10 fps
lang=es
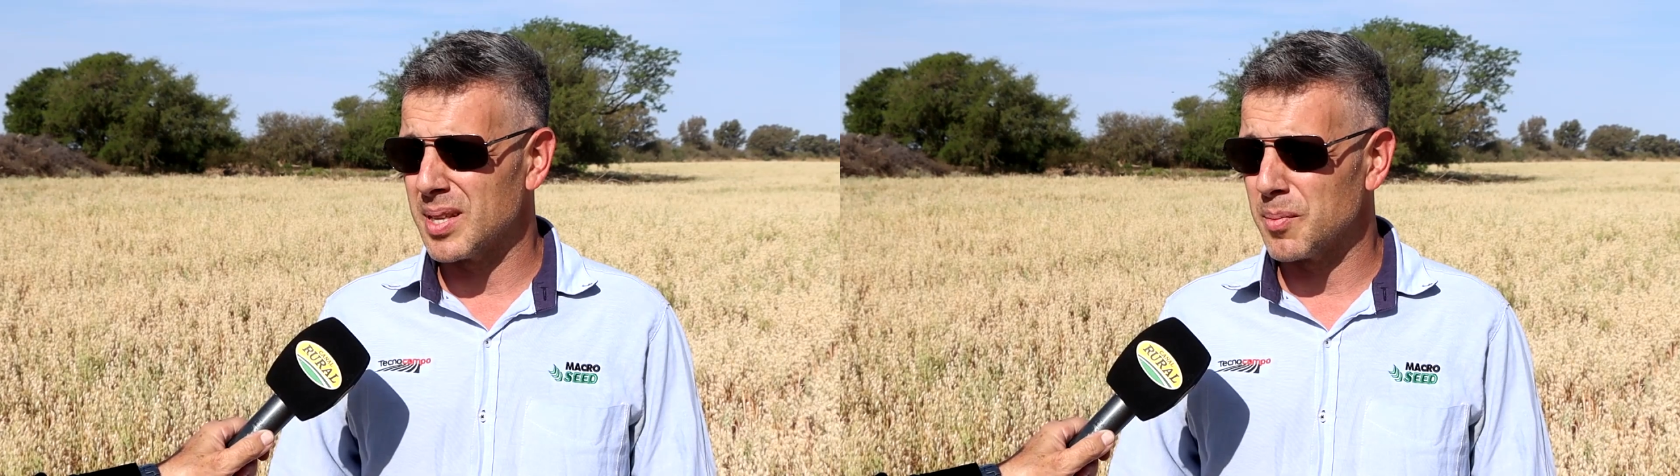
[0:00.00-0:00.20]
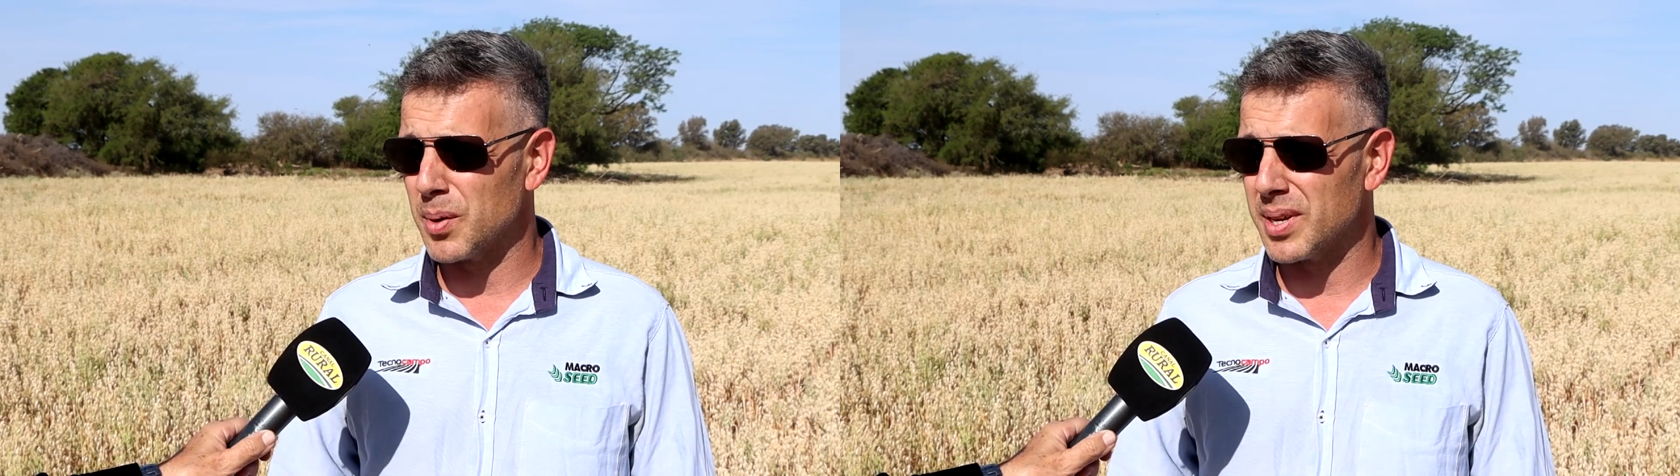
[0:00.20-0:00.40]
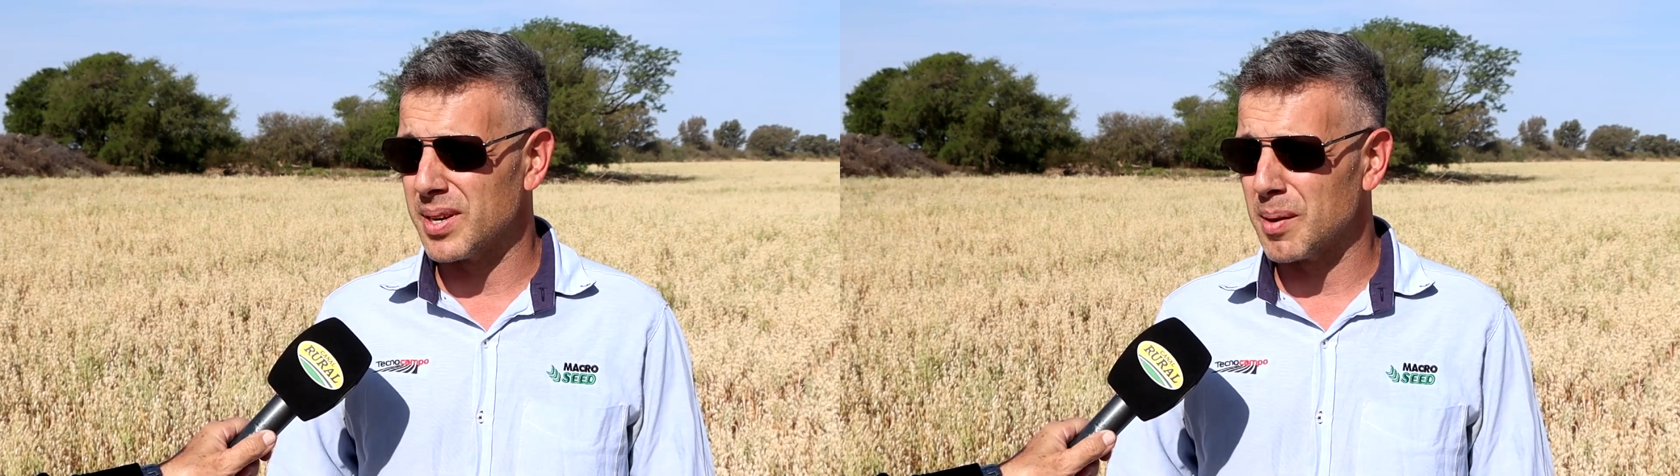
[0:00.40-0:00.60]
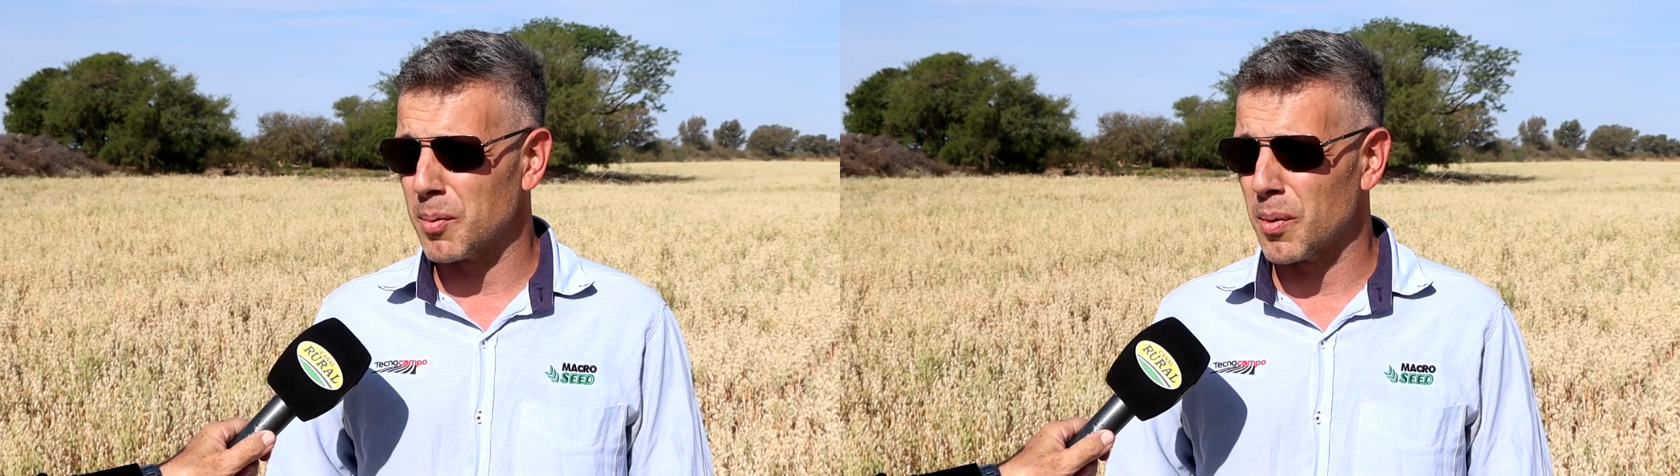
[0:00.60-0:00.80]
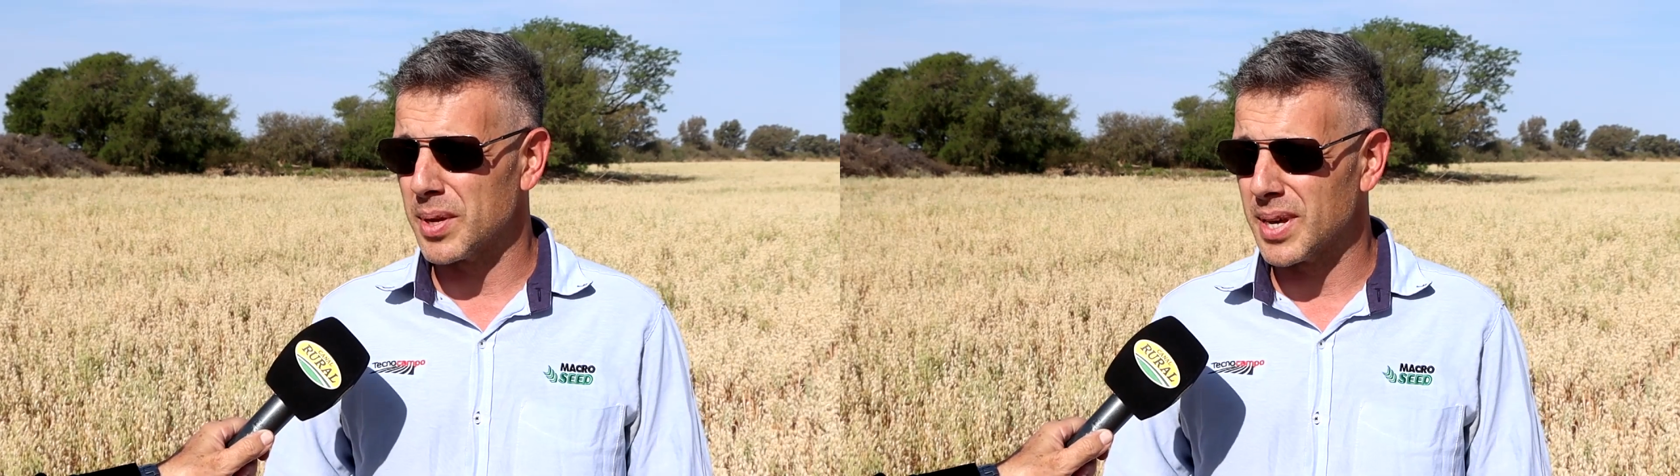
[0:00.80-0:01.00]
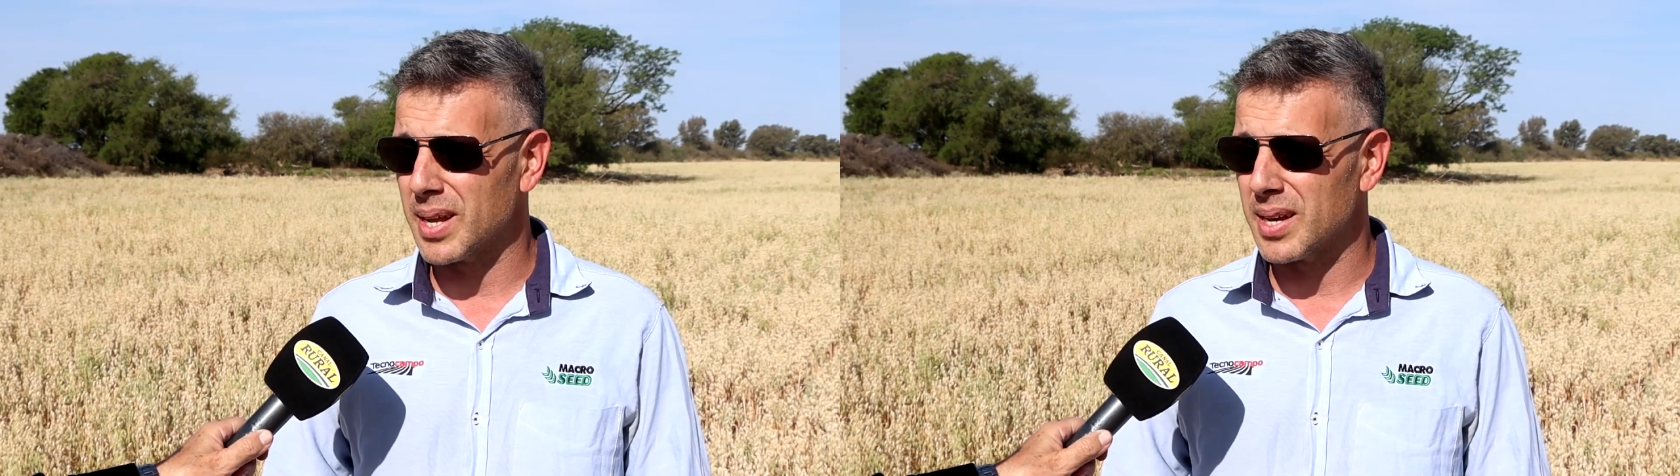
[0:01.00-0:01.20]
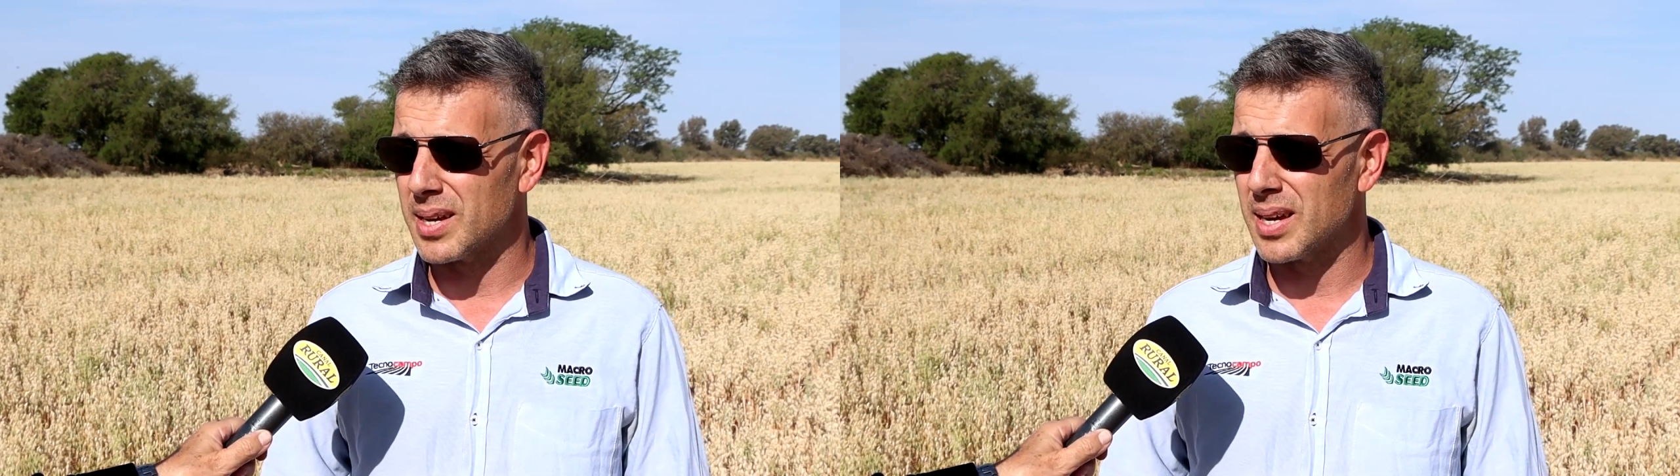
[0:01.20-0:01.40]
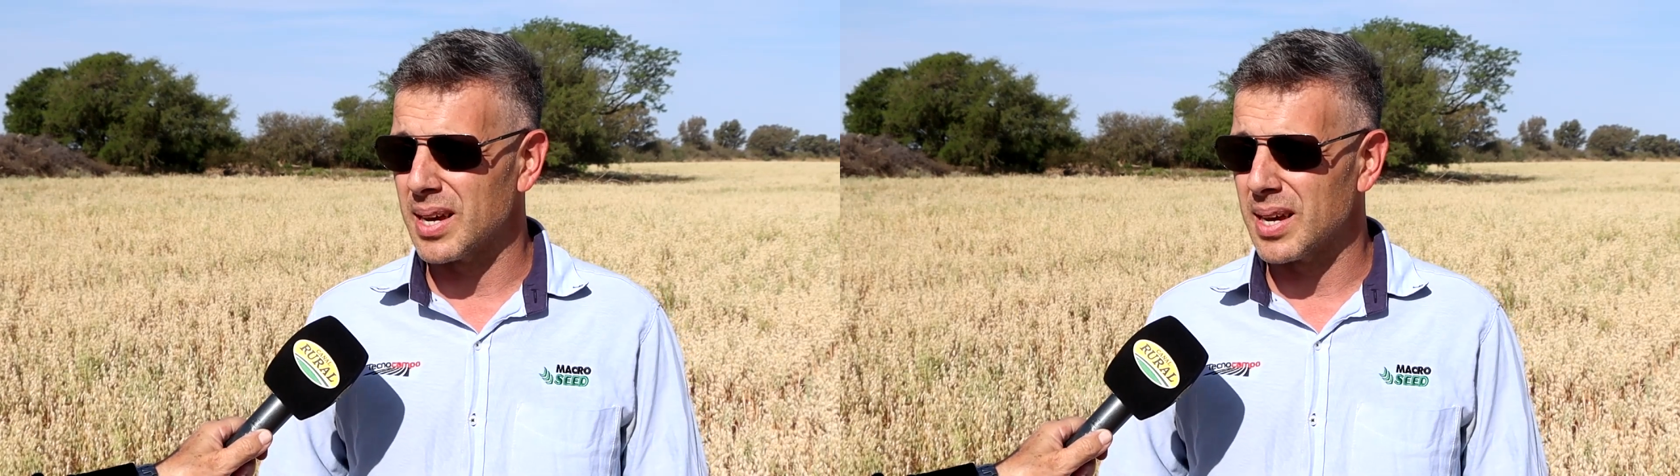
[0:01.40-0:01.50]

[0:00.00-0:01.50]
este, pueden aprovechar a,